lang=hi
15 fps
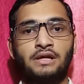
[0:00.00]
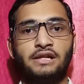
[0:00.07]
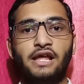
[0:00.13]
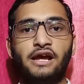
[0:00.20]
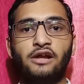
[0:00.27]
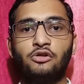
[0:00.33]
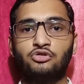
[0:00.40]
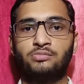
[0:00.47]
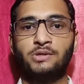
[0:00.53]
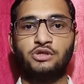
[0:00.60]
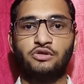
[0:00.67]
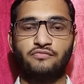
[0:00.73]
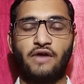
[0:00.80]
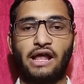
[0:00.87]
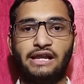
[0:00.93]
लेकिन उसमें
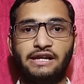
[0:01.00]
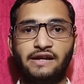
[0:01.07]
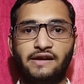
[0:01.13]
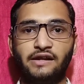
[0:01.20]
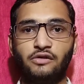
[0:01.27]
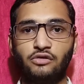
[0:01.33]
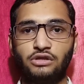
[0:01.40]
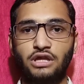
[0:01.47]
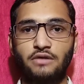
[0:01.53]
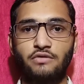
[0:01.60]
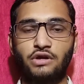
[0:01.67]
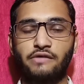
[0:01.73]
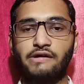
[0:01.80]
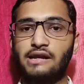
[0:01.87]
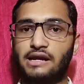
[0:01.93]
जो वैलिडिटी होती है वो
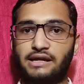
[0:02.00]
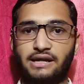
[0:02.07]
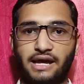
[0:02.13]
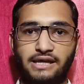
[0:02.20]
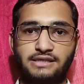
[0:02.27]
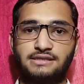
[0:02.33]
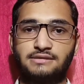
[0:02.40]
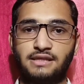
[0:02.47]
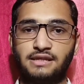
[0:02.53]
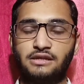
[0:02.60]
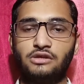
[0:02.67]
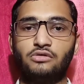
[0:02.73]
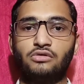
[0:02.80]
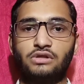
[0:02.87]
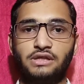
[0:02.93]
केवल अट्ठाईस दिन
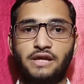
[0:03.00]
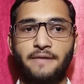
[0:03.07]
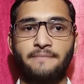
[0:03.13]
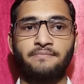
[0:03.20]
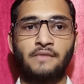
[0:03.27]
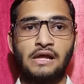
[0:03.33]
की होती है